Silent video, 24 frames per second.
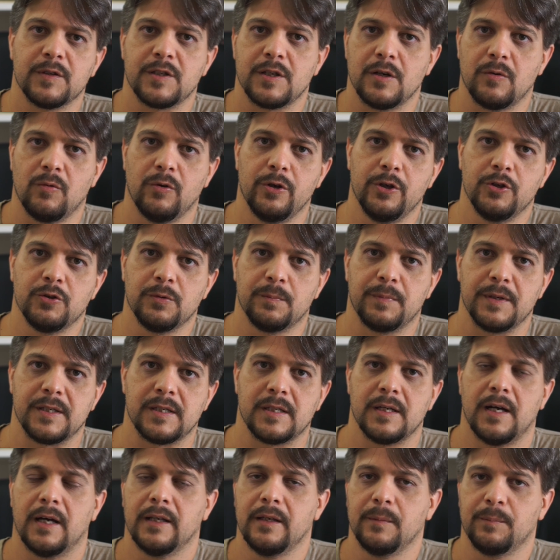você corrige o
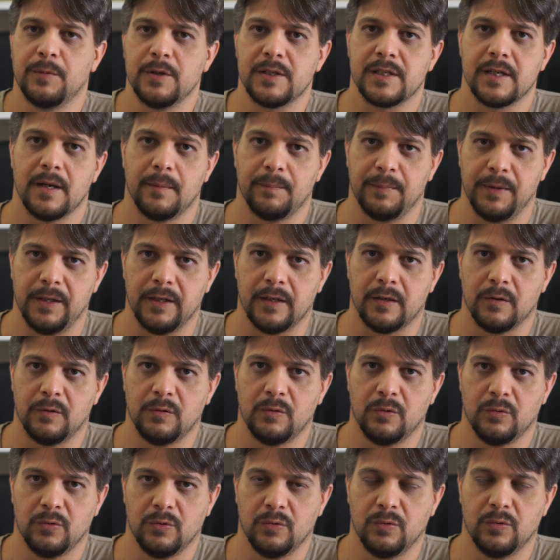PCA, depois você aplica o,
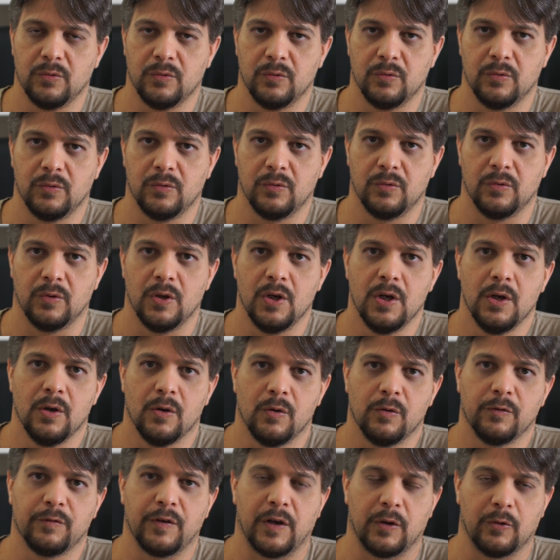o, o,
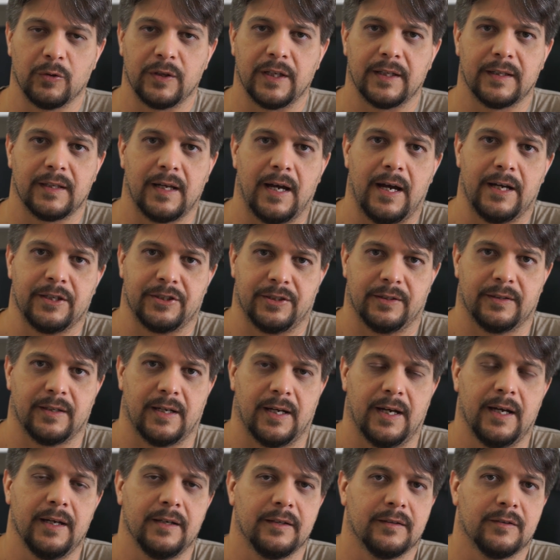o valor da taxa,
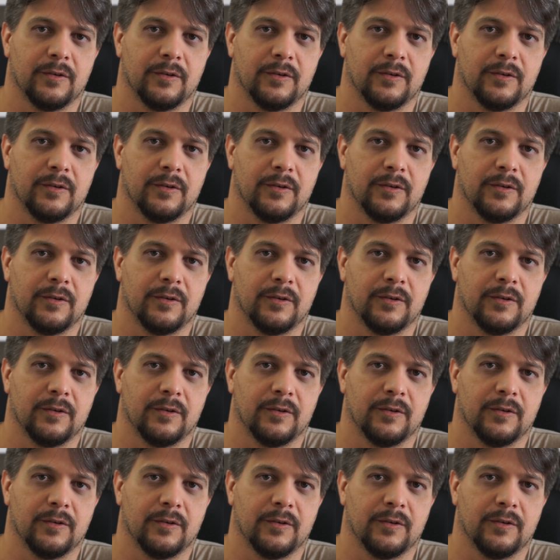tá?